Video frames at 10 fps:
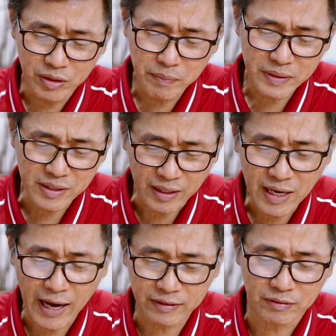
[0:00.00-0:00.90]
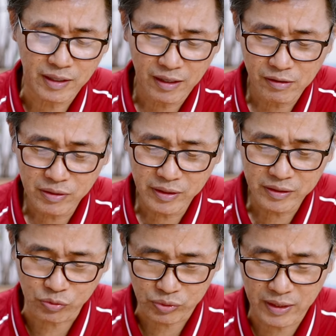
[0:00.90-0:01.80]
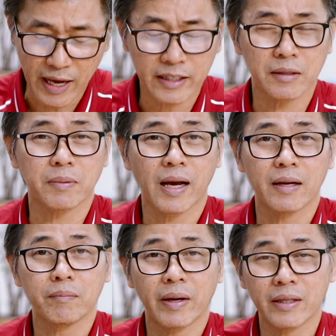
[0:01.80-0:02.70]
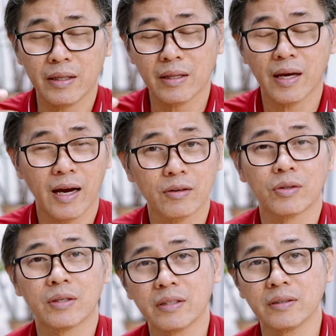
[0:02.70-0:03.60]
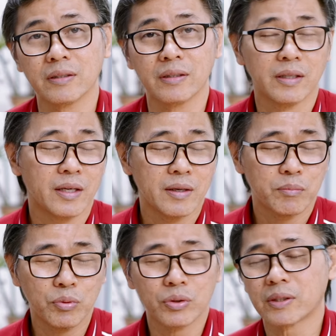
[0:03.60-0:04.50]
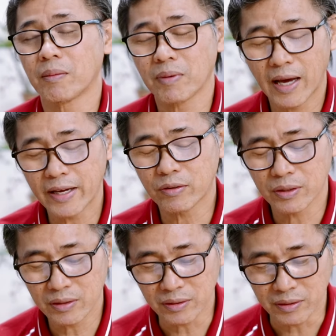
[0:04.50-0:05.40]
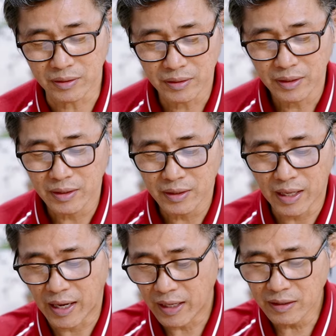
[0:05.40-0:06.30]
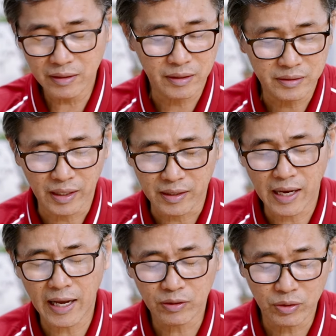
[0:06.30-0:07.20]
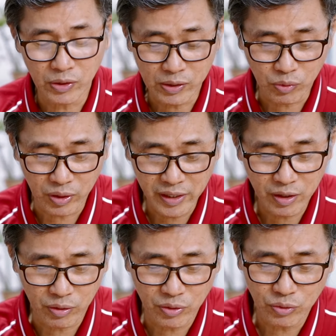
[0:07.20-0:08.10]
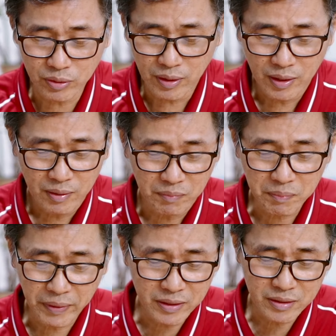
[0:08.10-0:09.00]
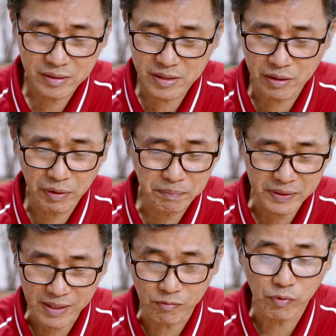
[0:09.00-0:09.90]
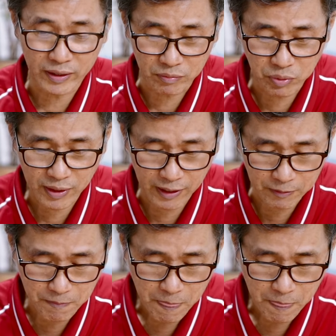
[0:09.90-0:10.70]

เหล่านี้เป็นสันดานของเขาที่สุสนานกับการไปดินทาคนอื่น พูดทำร้ายคนอื่น หาเรื่องจัดการคนนั้นคนนี้คนนู้นมันเป็นชีวิตประจำวันของพวกเขา